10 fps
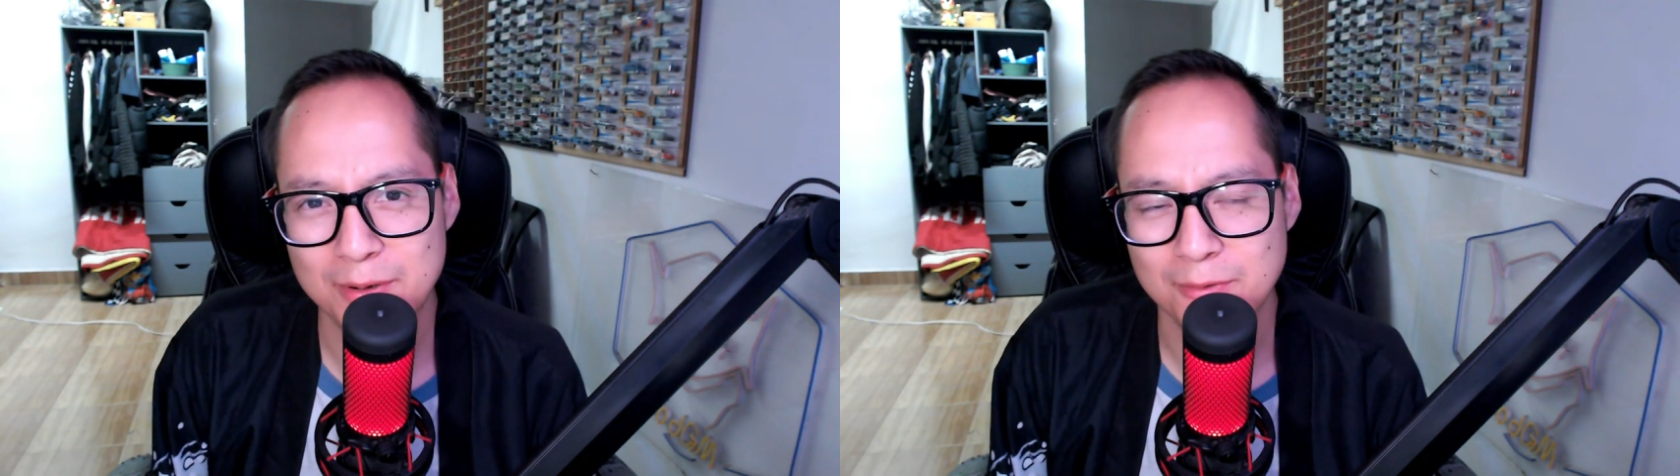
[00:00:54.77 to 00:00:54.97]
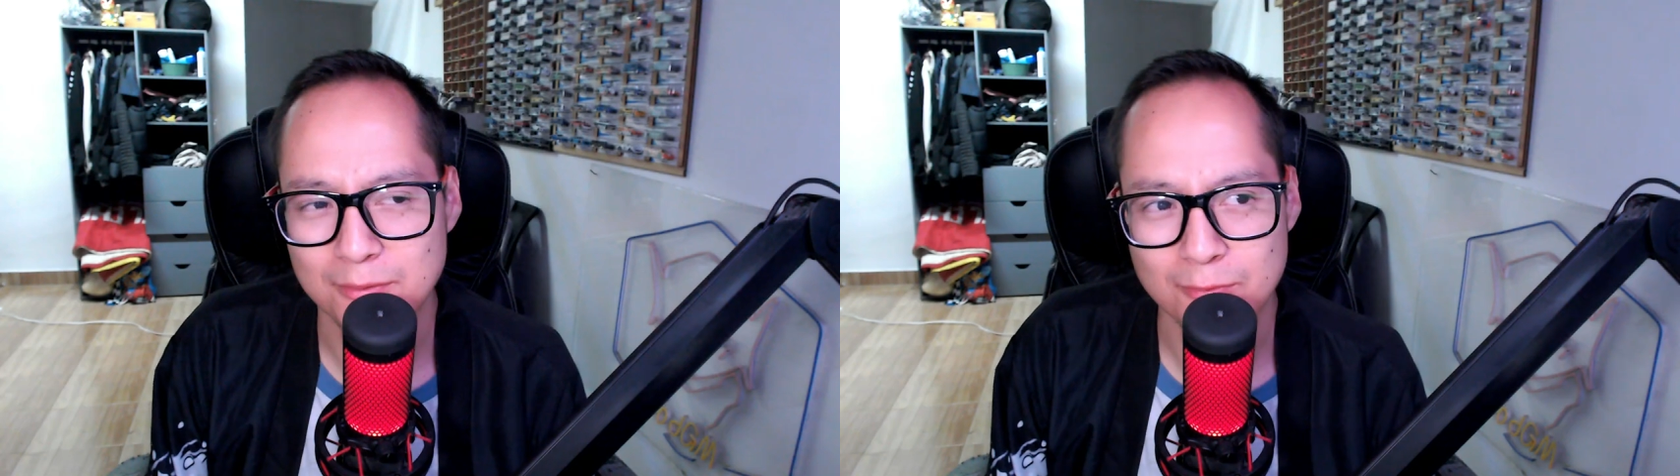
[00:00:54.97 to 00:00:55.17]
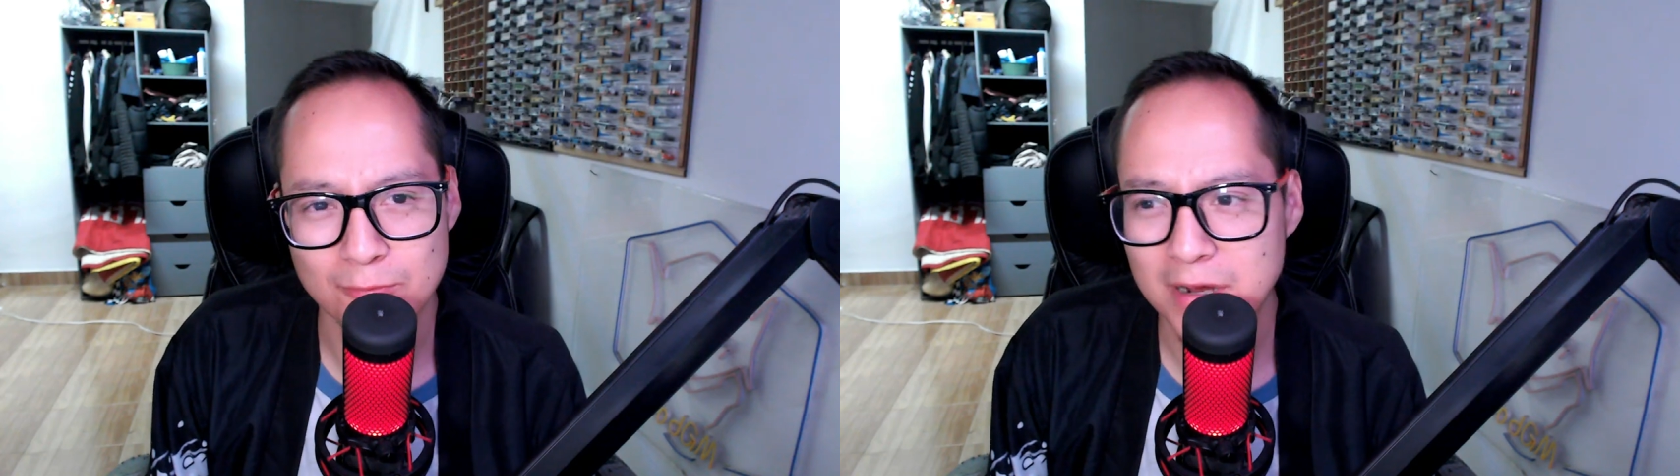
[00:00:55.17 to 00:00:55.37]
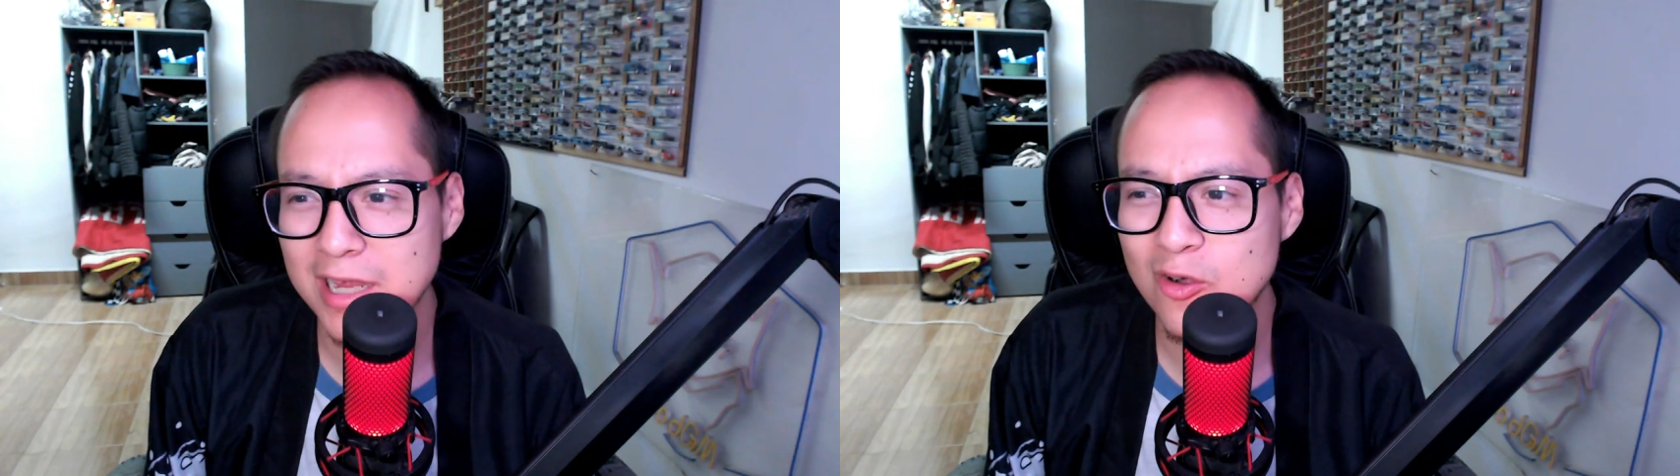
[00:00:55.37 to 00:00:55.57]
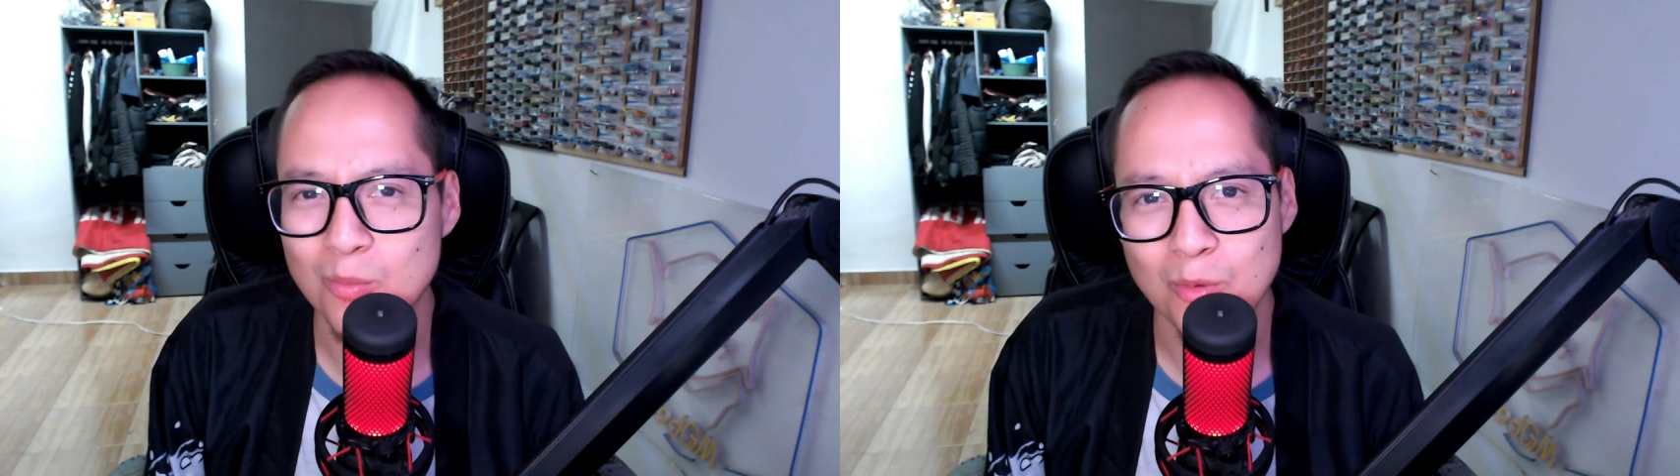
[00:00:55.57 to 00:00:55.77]
pero
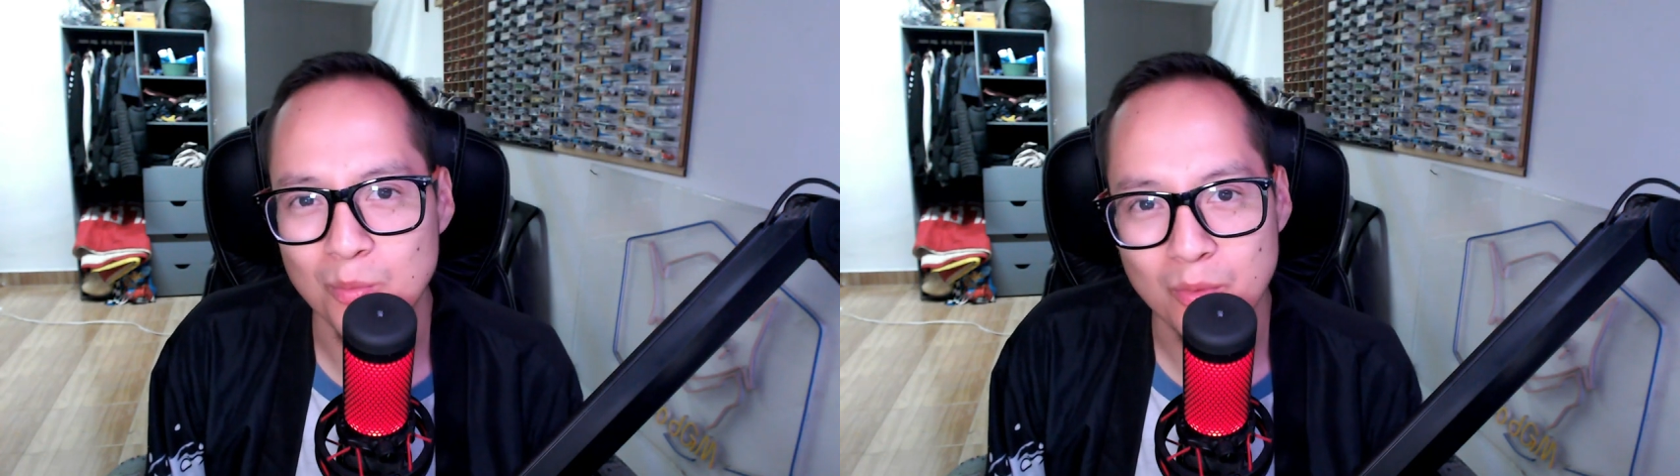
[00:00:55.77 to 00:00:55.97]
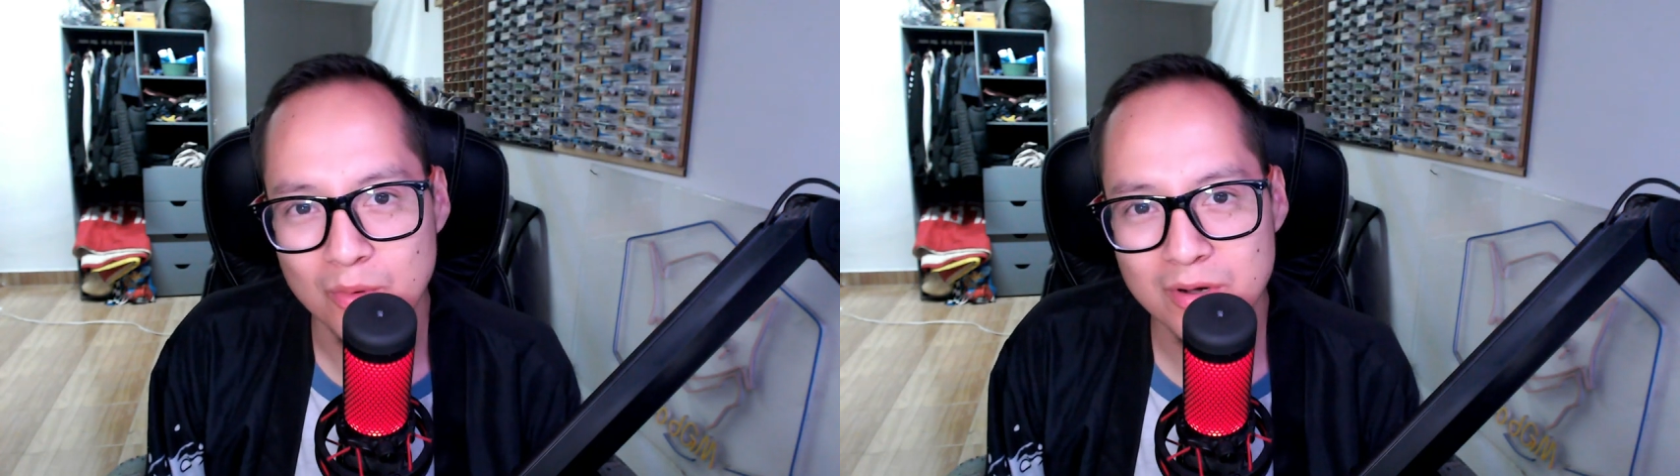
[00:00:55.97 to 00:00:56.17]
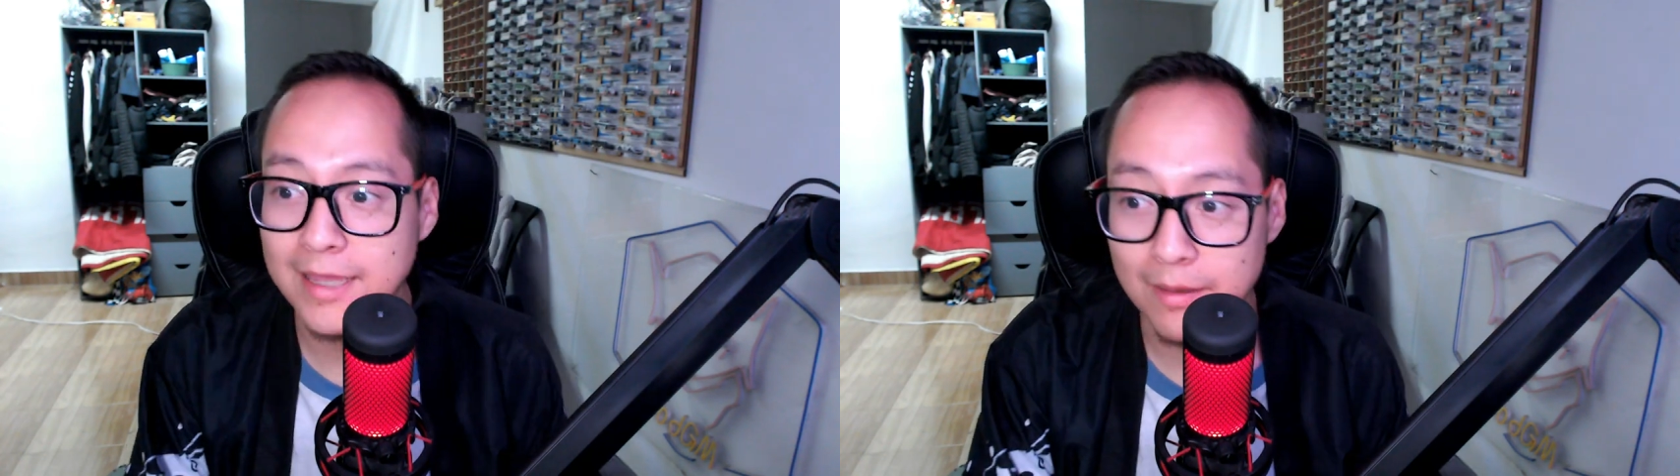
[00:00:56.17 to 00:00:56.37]
güey, como por.